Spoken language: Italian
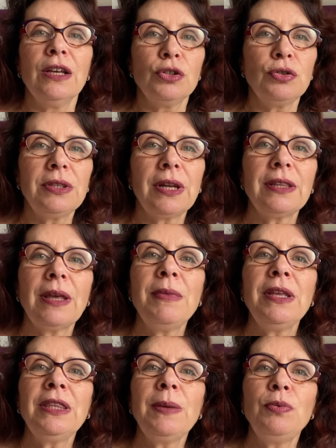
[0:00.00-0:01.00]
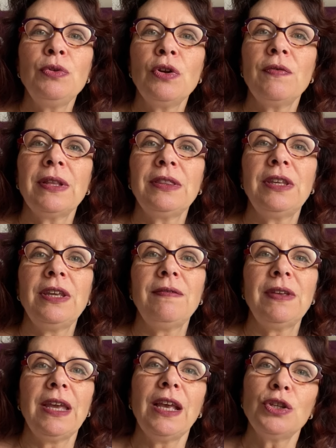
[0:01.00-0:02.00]
sui trattamenti più
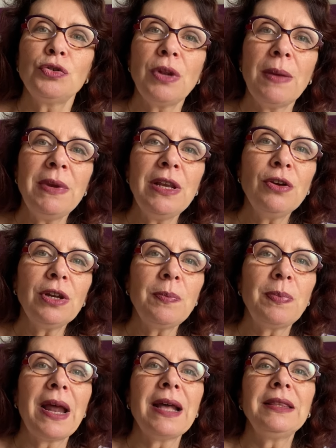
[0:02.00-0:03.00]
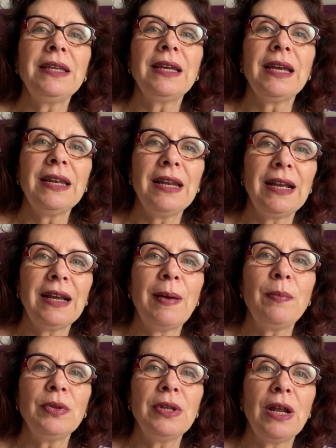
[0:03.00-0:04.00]
innovativi e sulle migliori pratiche nel
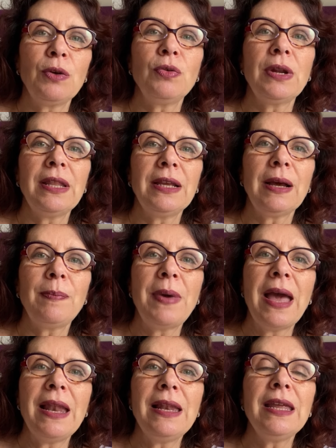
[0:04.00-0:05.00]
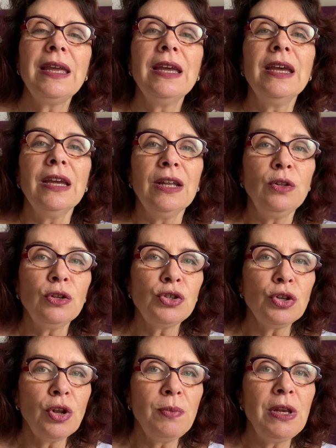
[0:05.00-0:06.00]
campo della cura dei capelli non
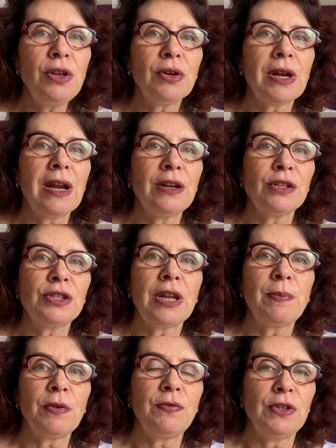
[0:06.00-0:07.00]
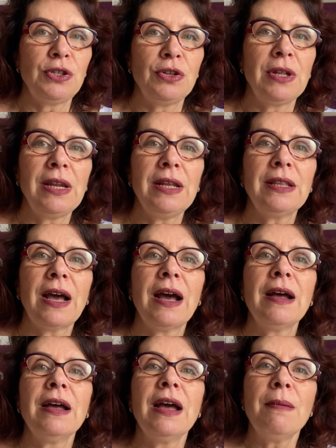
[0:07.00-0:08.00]
solo migliora la nostra professionalità,